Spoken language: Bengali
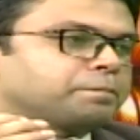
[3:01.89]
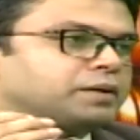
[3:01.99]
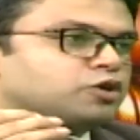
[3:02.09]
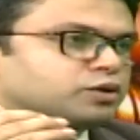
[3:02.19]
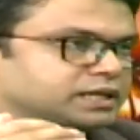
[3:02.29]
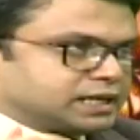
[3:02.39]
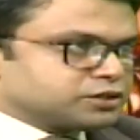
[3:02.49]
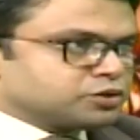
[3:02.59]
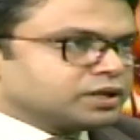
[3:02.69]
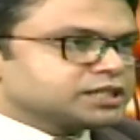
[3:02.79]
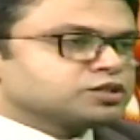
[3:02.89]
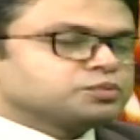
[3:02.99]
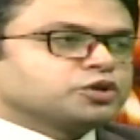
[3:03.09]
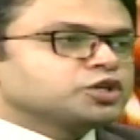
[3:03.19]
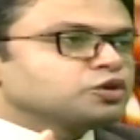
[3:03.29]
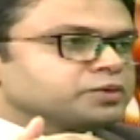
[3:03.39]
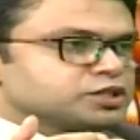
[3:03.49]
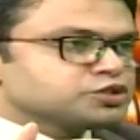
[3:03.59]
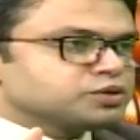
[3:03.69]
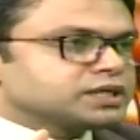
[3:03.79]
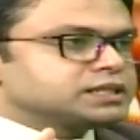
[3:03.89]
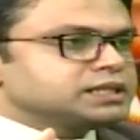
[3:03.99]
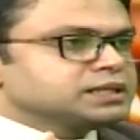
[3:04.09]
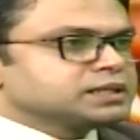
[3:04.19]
বা অগ্নিকাণ্ড হলে যেন বহির্গমনের জন্য আমরা কিন্তু